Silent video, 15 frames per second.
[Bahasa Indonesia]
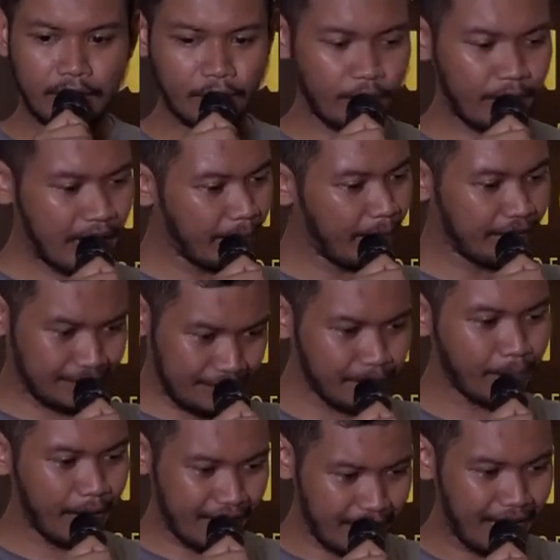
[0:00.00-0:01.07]
Mau berapa Isan?
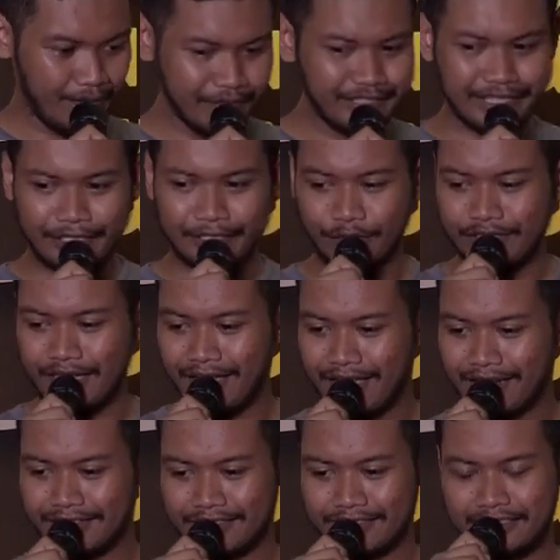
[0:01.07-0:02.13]
Empat, enam. Bisa kita
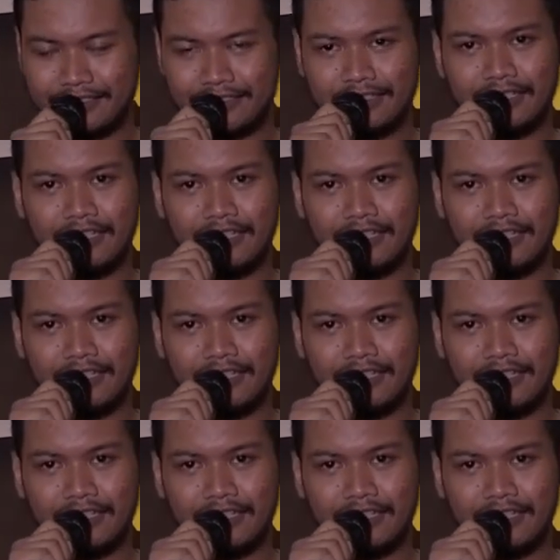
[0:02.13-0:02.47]
usahakan.